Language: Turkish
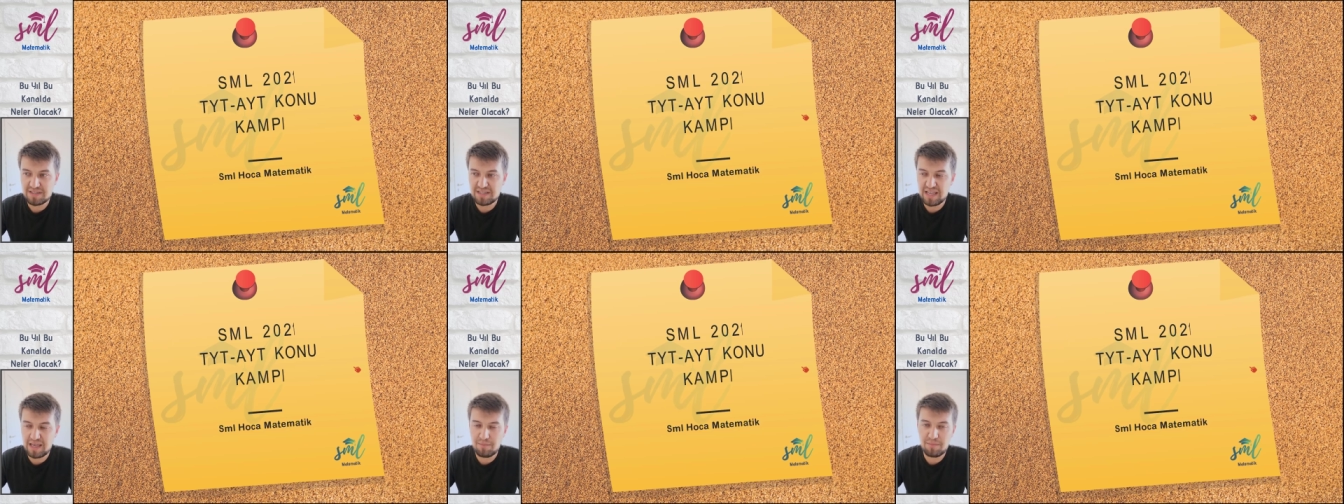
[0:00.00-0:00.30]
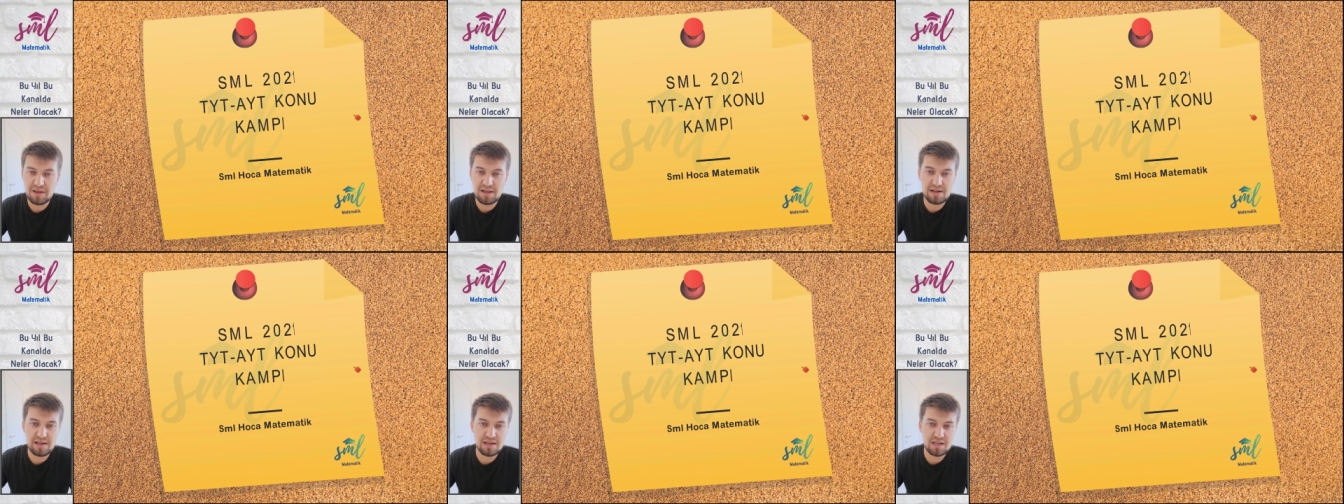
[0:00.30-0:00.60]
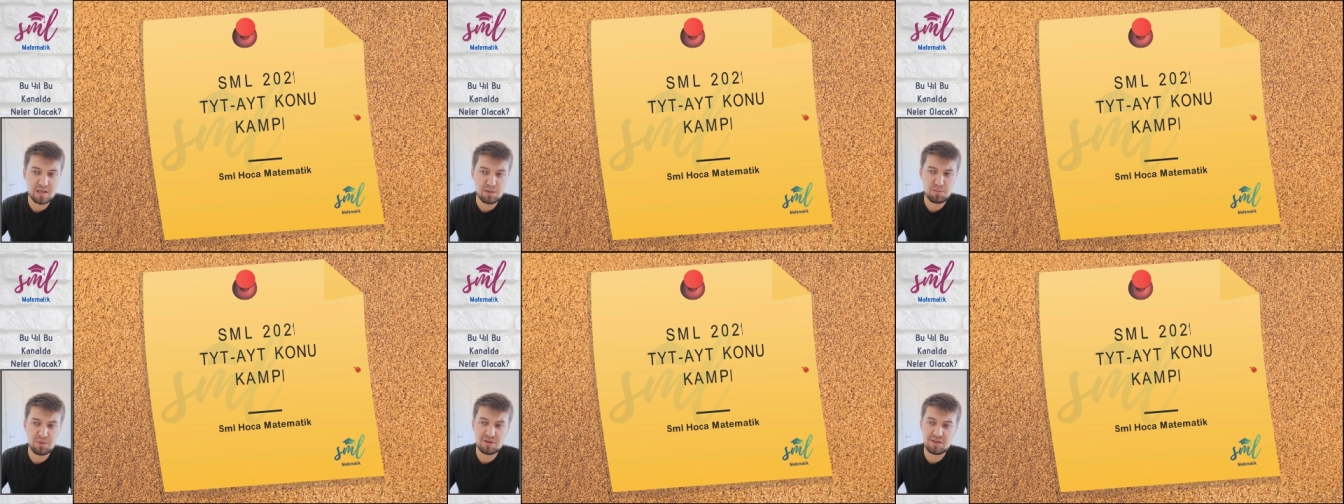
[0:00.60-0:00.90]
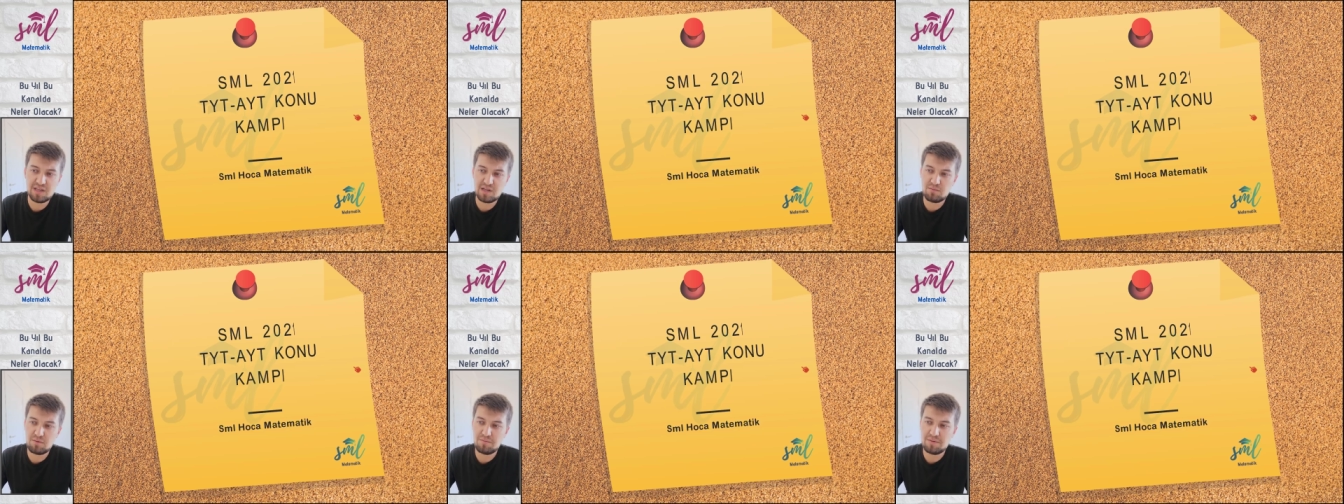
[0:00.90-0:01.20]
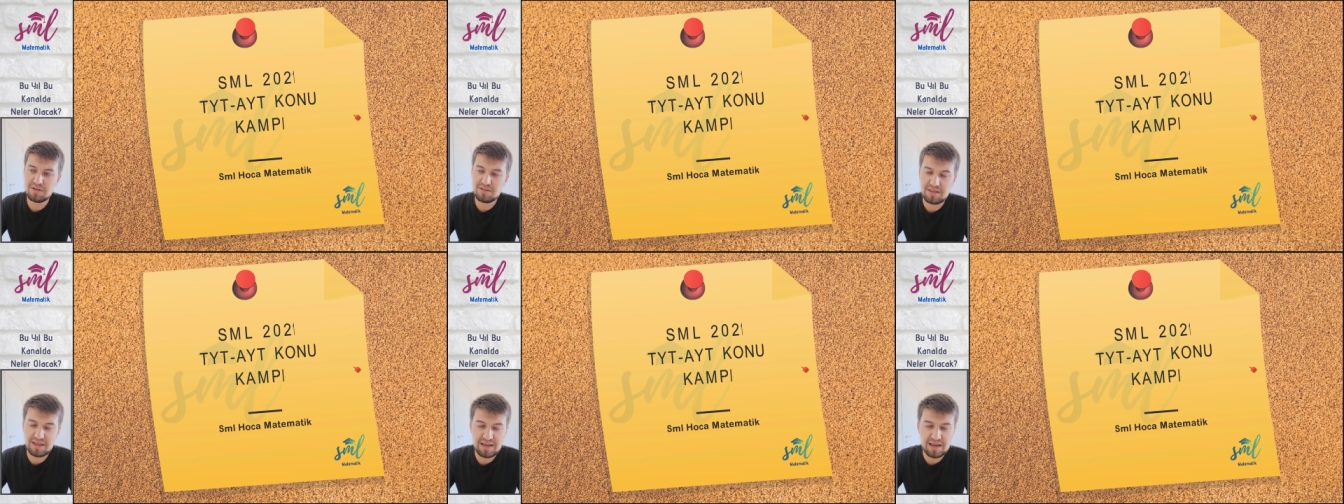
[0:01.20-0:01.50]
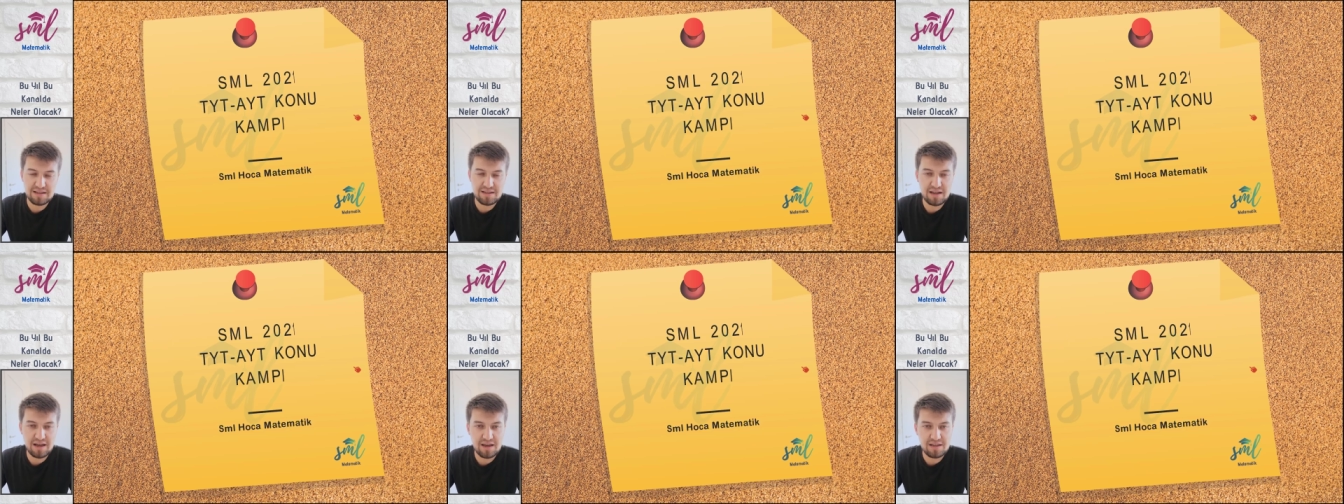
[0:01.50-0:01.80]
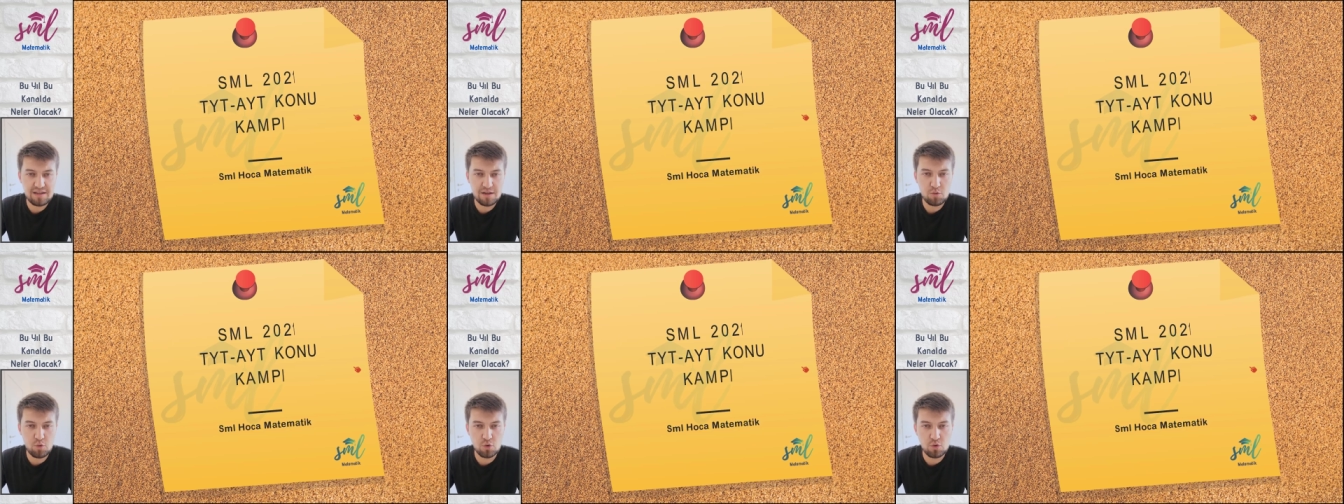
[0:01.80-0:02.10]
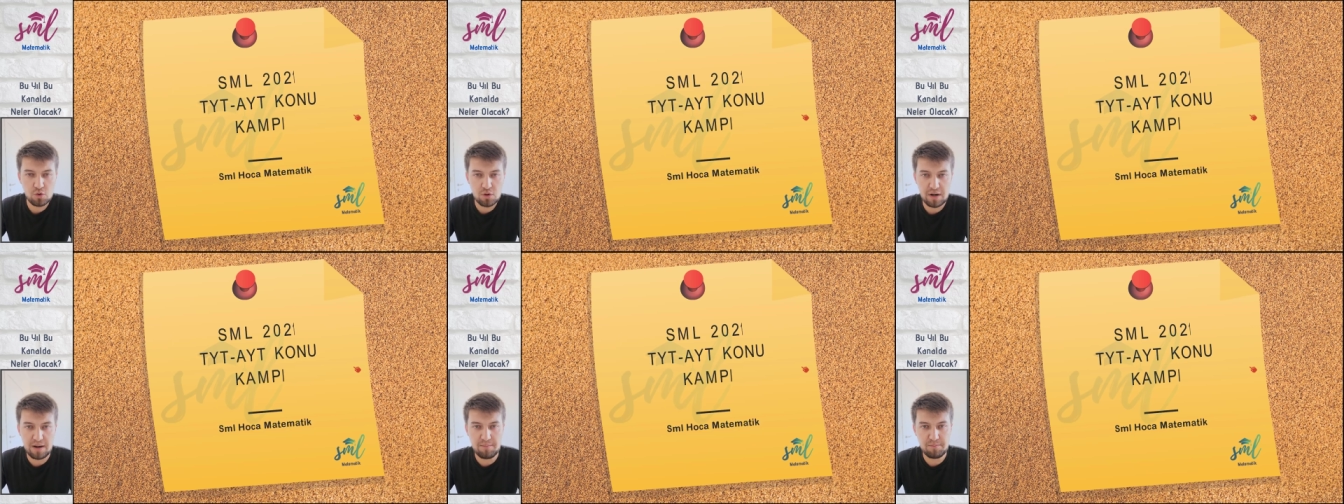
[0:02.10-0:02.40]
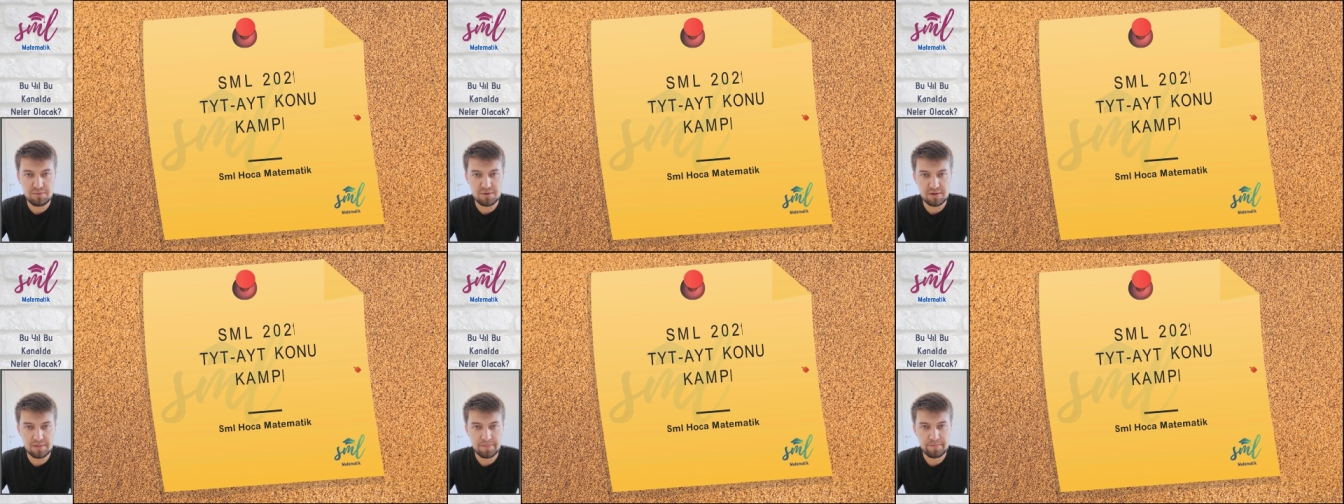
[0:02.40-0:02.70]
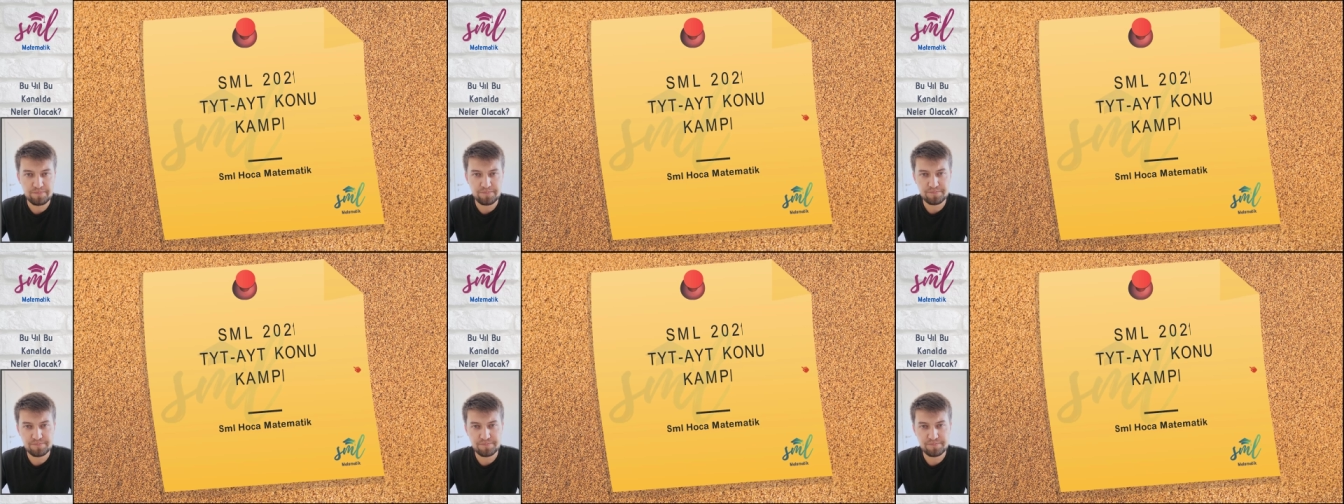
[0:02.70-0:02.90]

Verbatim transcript: SML 2021 TYT konu kampı.